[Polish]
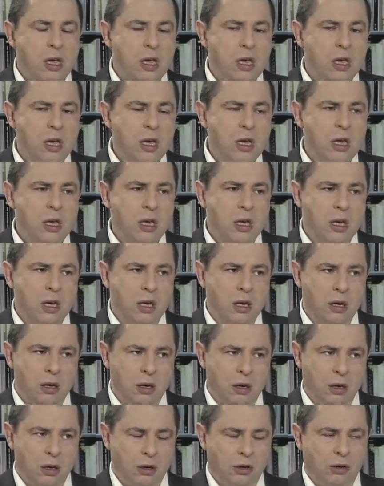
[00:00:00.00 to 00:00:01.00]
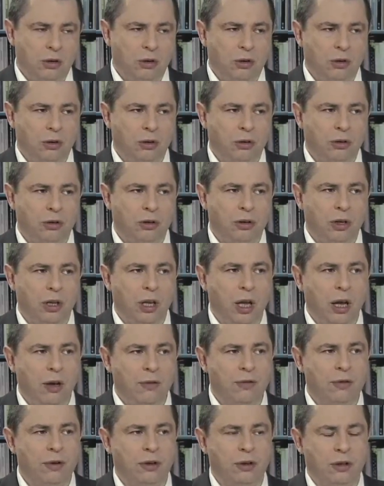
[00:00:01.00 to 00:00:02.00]
i
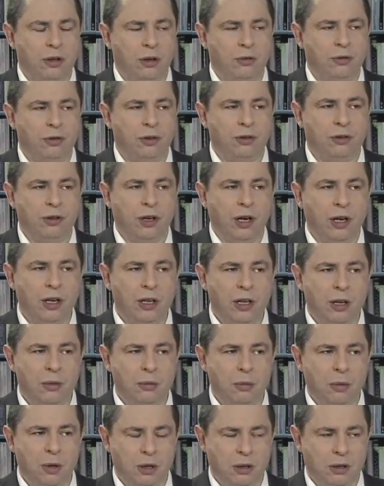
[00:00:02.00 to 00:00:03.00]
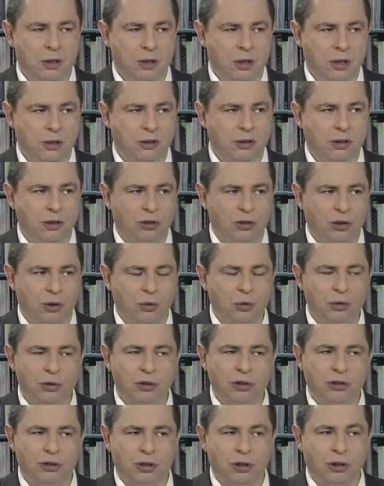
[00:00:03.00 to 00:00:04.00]
nawet te oficjalne media
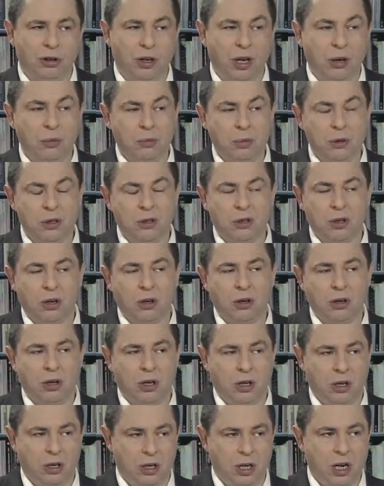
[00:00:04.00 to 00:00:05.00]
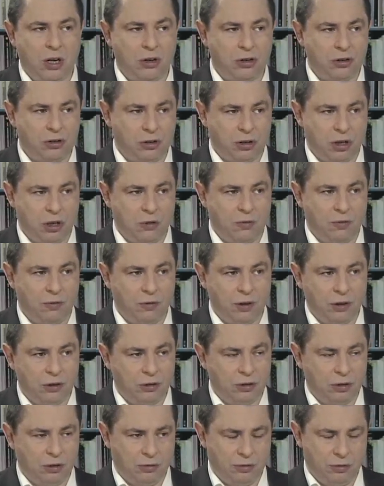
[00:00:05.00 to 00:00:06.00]
zaczęły się z tego jakby trochę raczkiem
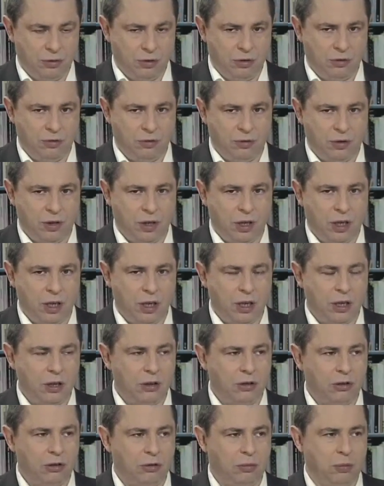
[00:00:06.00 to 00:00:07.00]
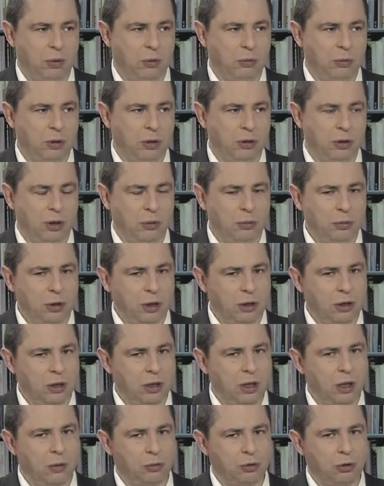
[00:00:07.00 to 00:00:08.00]
wycofywać. Pamiętam
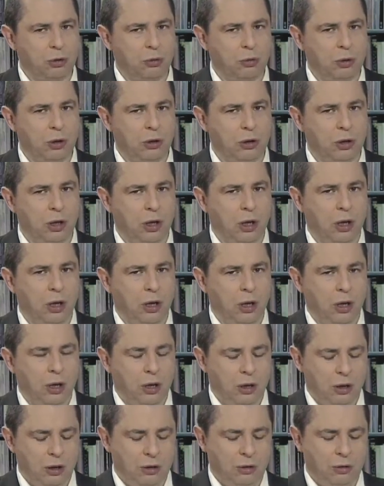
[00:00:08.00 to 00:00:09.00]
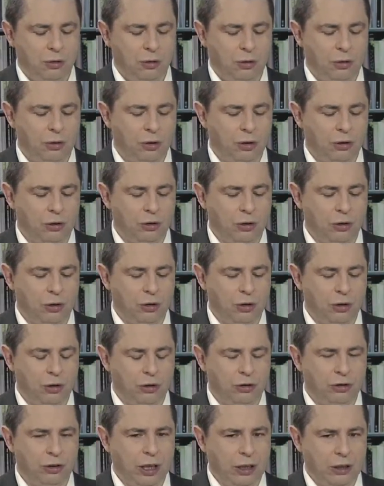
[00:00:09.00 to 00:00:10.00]
taki na przykład y,
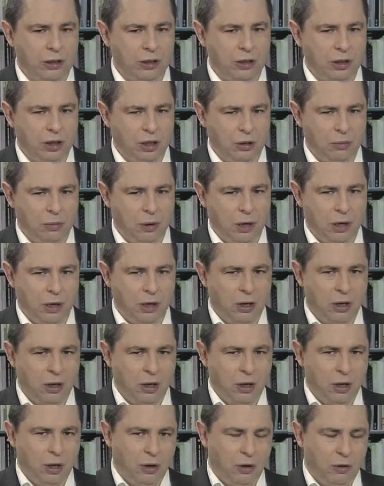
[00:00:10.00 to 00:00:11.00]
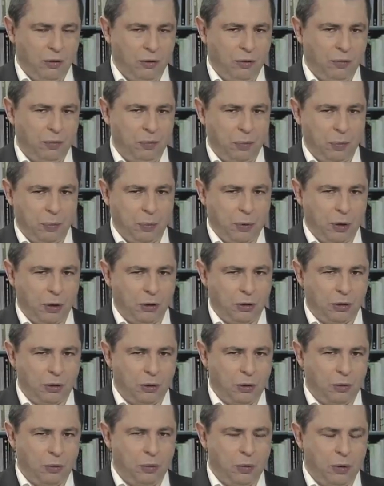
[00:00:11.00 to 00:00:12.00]
ostatni chyba Y,
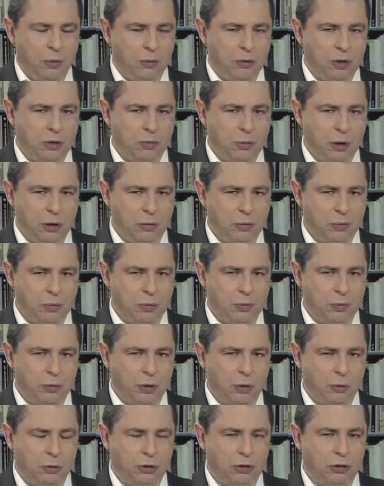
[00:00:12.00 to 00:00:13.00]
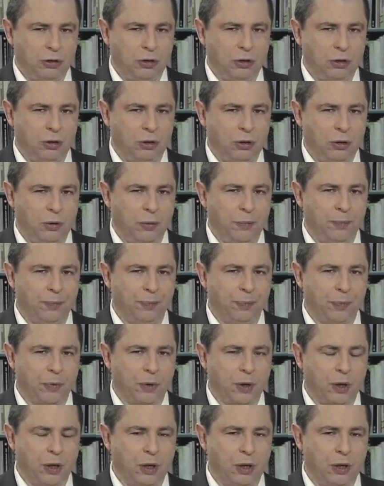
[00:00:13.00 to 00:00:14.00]
czy też to jest
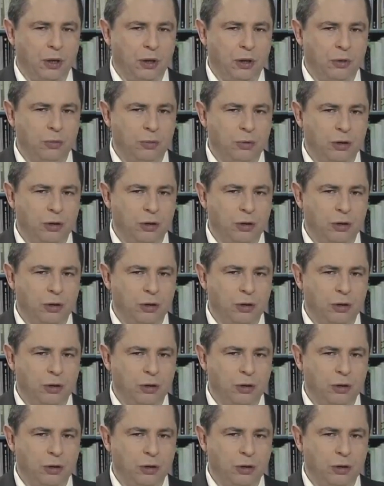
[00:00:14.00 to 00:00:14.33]
y, y,